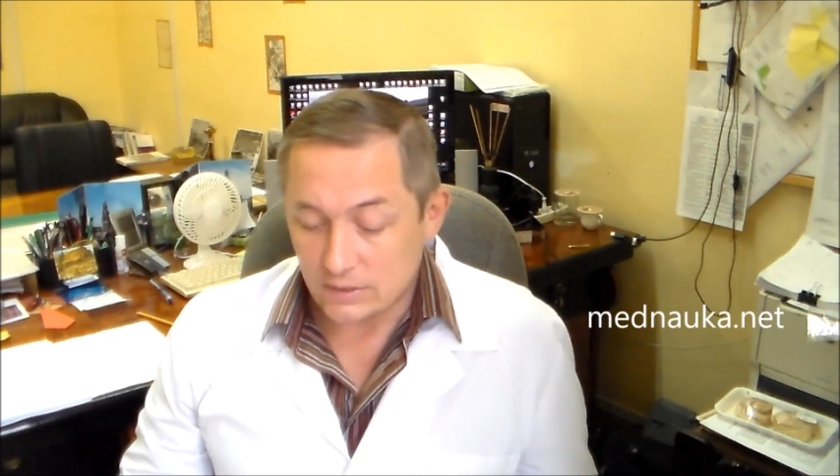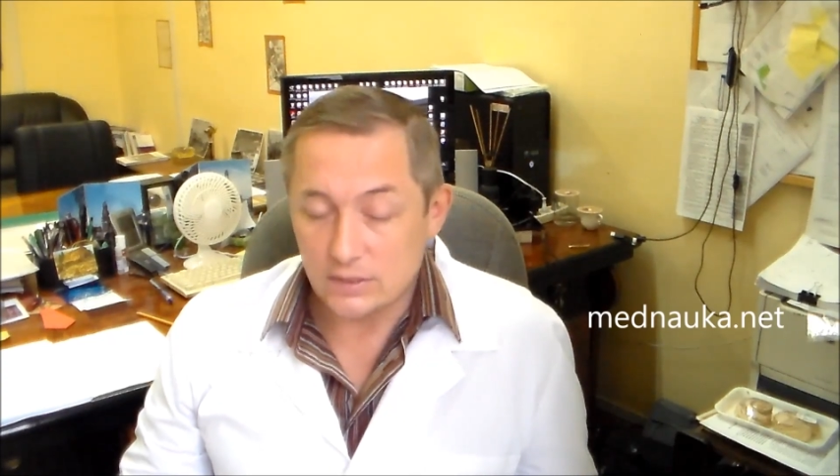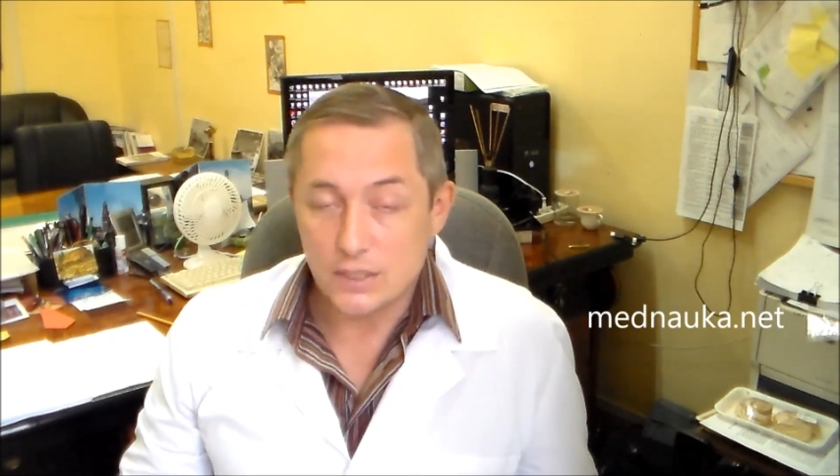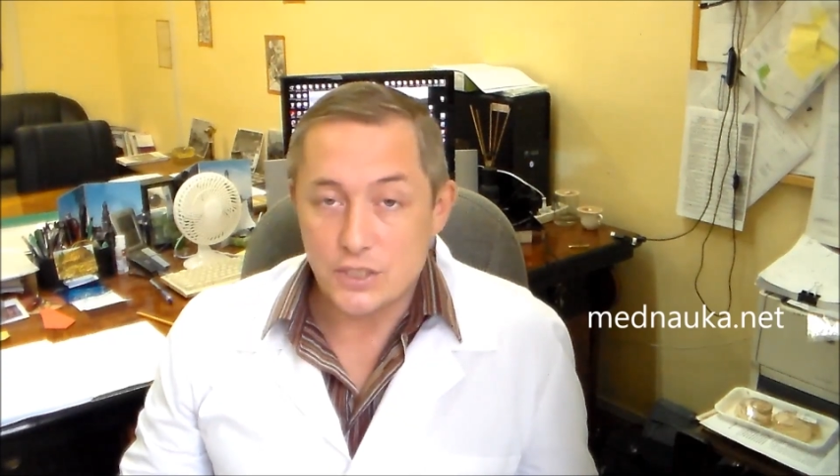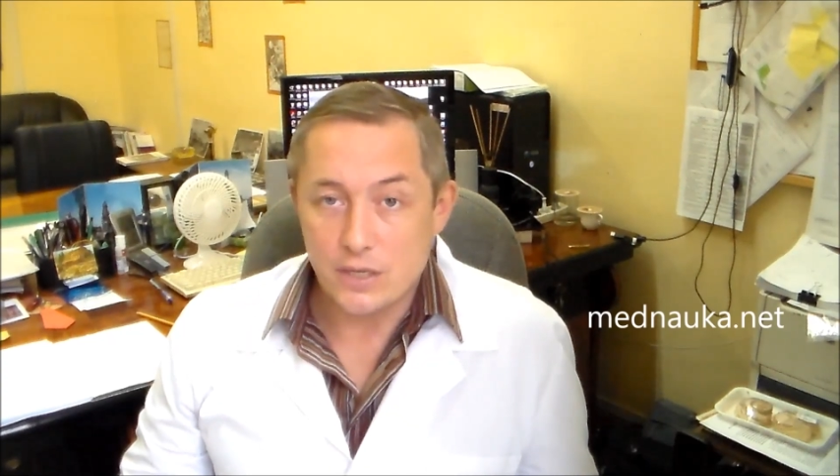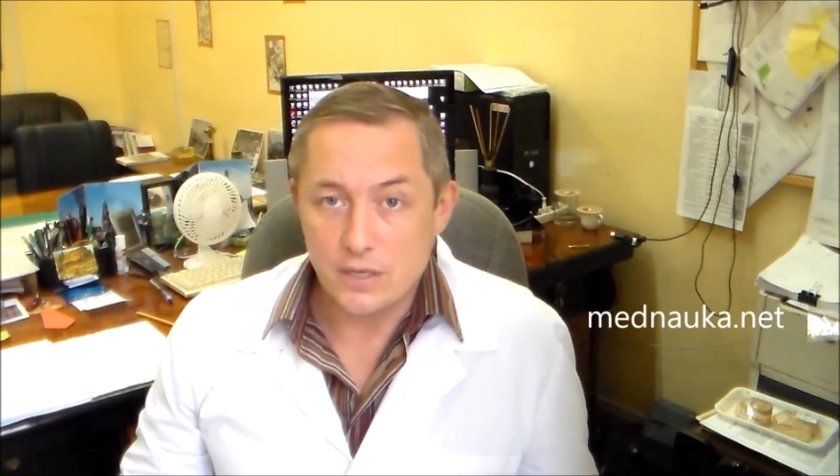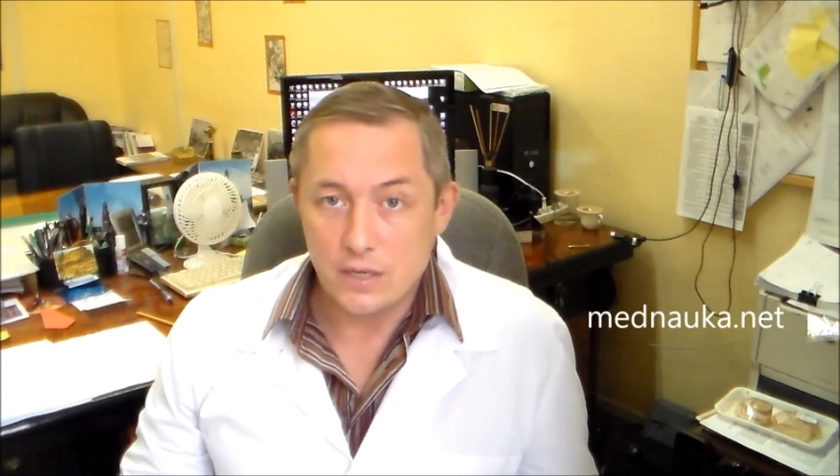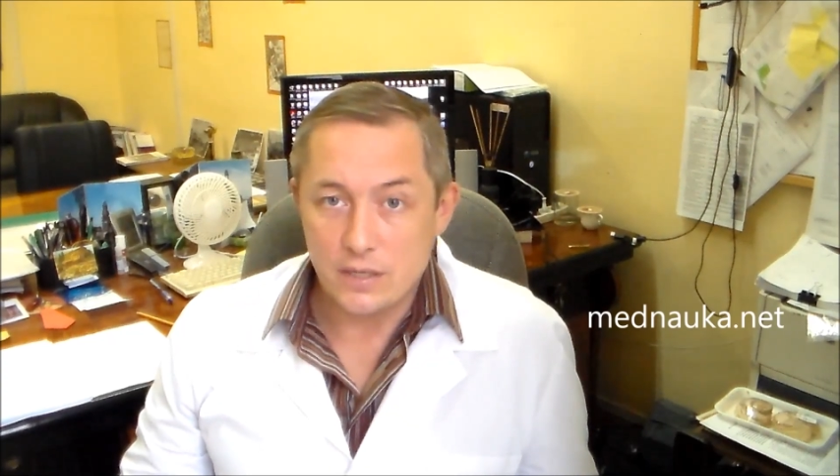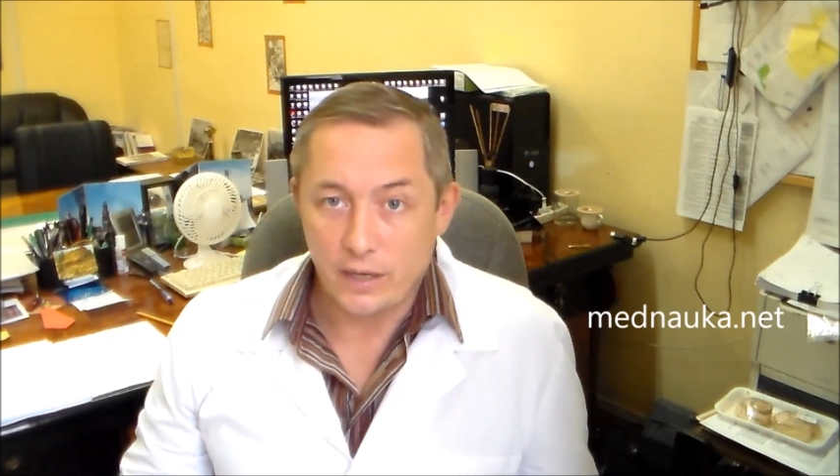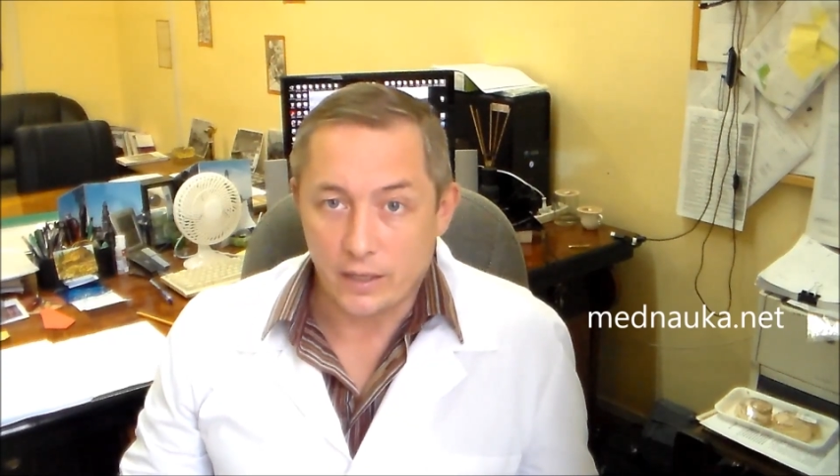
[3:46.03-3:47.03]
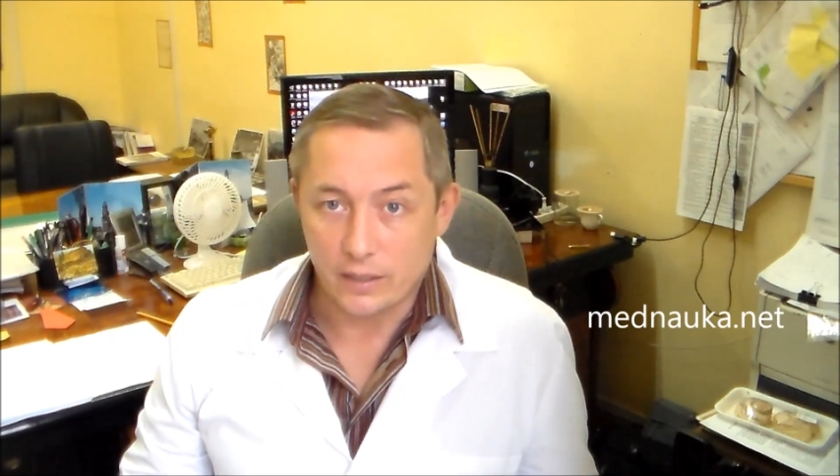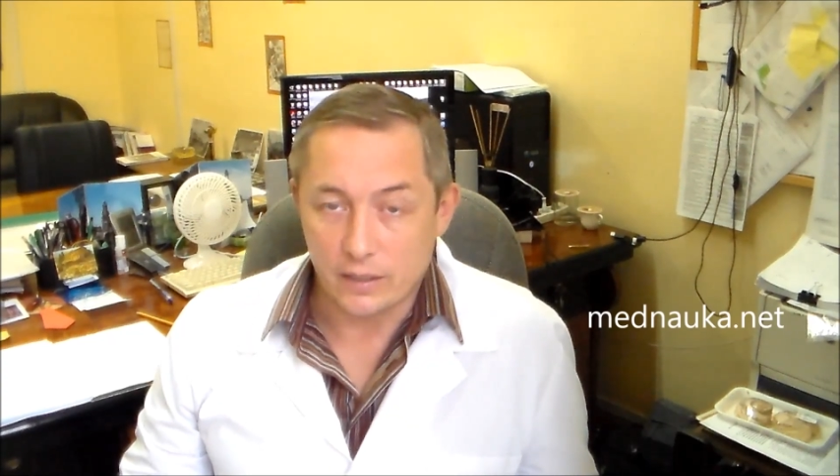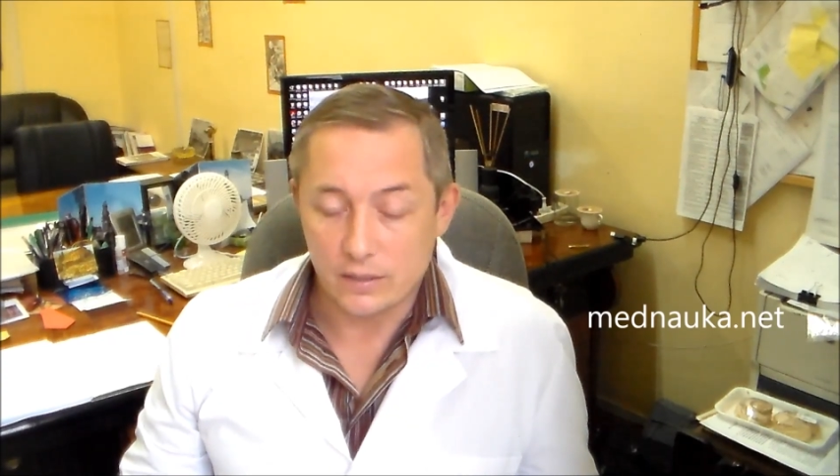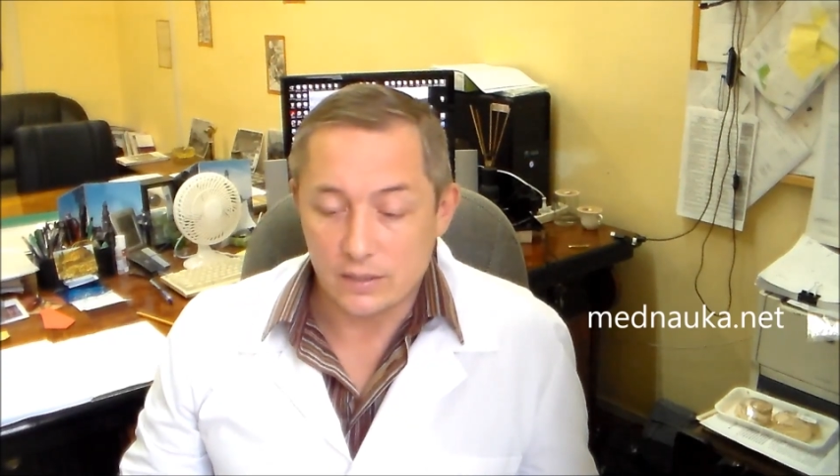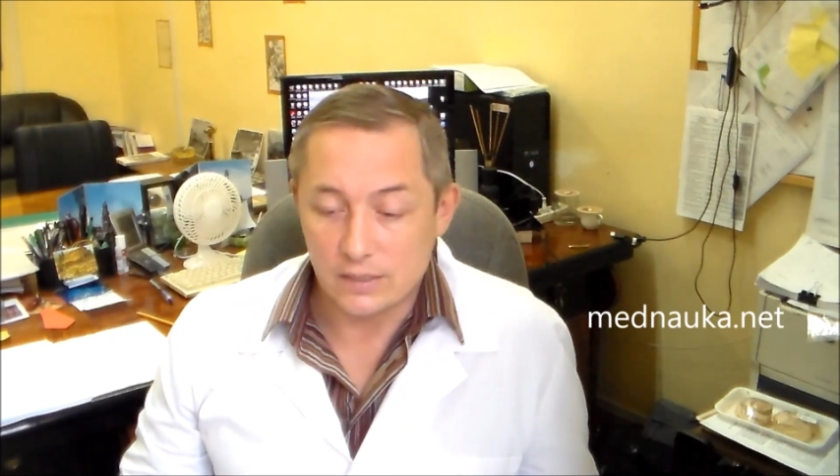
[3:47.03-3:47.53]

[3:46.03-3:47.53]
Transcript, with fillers: назначения лирики,